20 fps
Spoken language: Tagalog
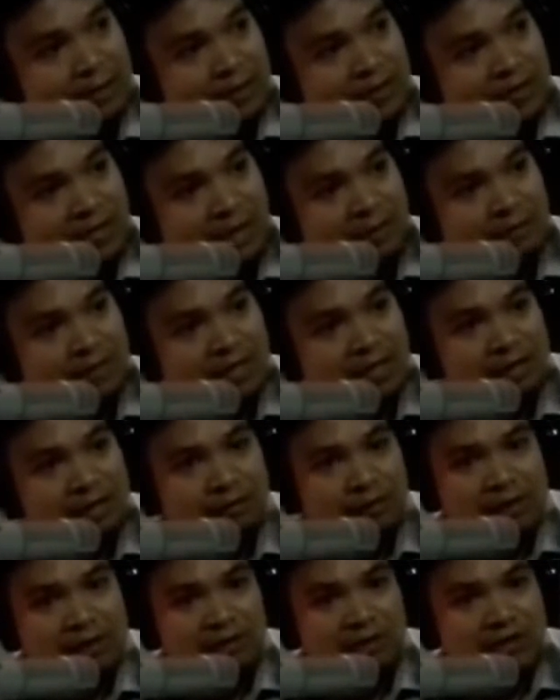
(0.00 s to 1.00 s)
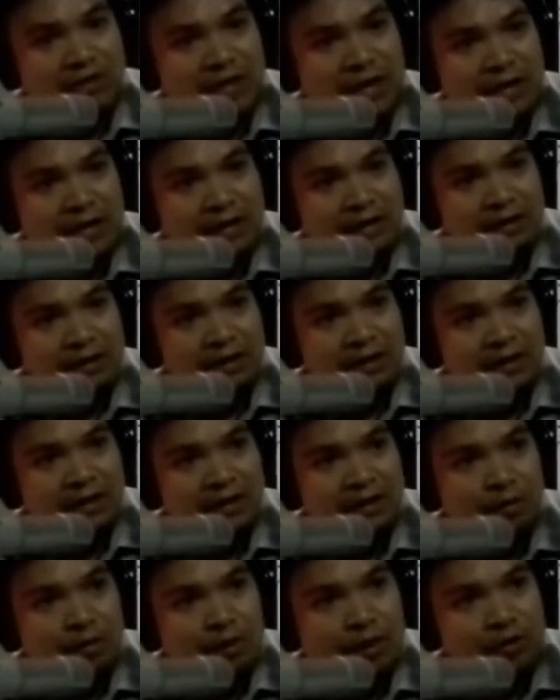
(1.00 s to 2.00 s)
The stem cell will decide
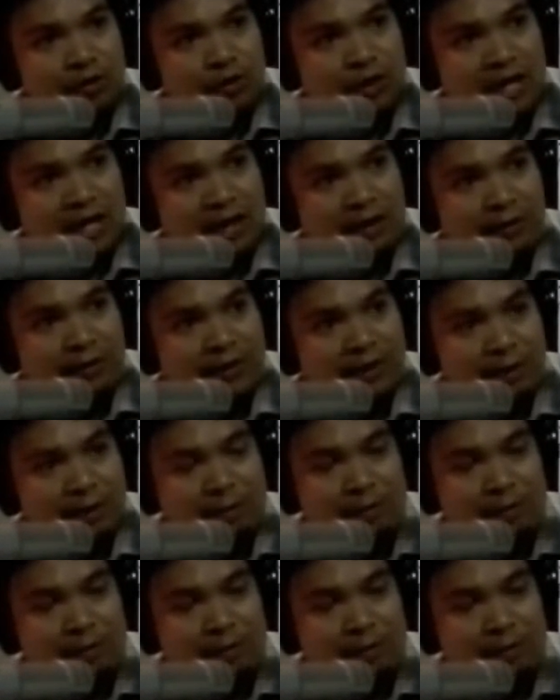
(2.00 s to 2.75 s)
kung anong gagawin niya.